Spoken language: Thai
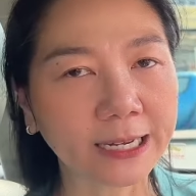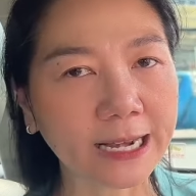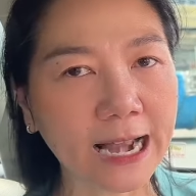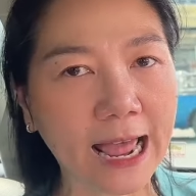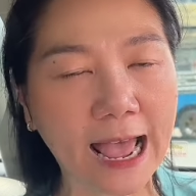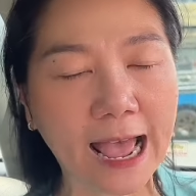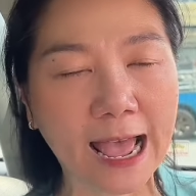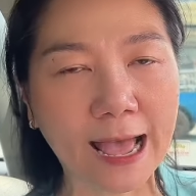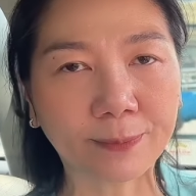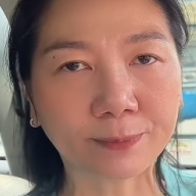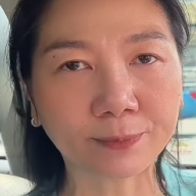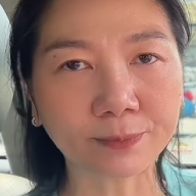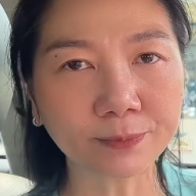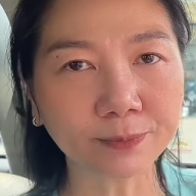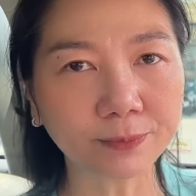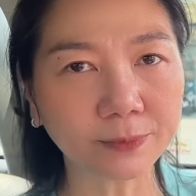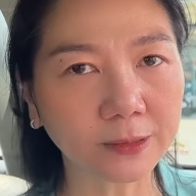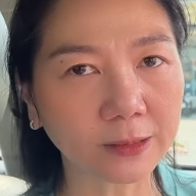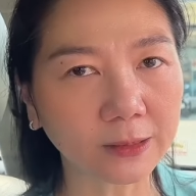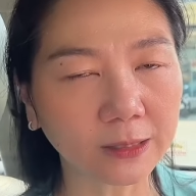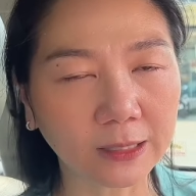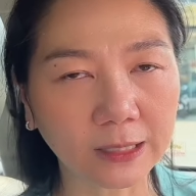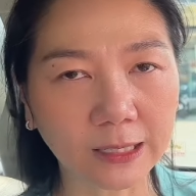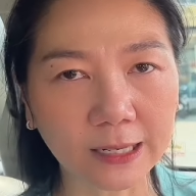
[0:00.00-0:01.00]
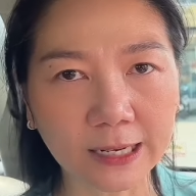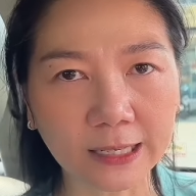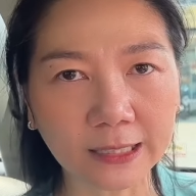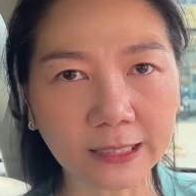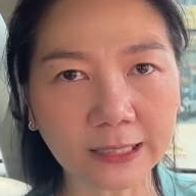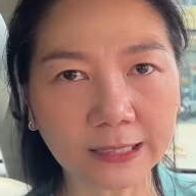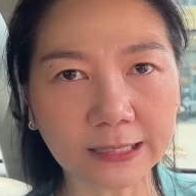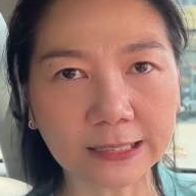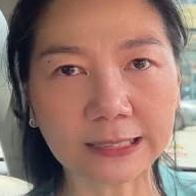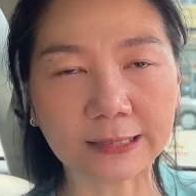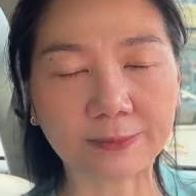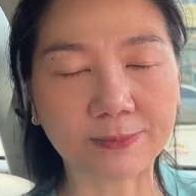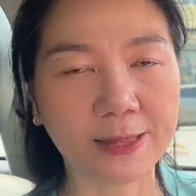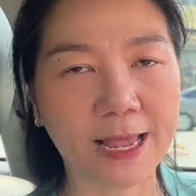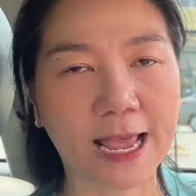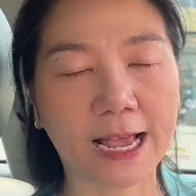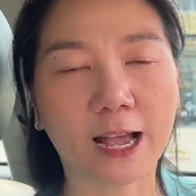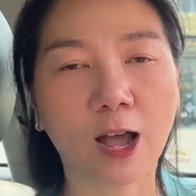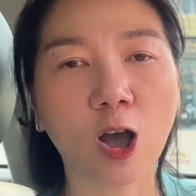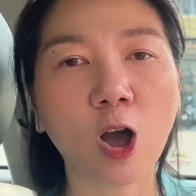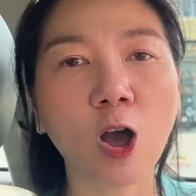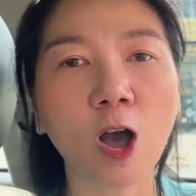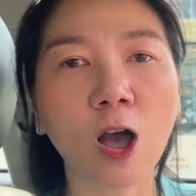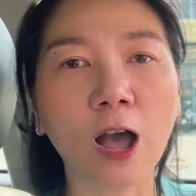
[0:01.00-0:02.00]
น้ำเครื่องดื่มเนี่ย
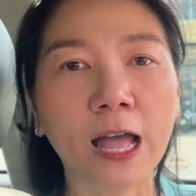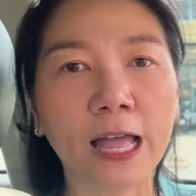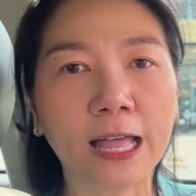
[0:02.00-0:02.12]
ก็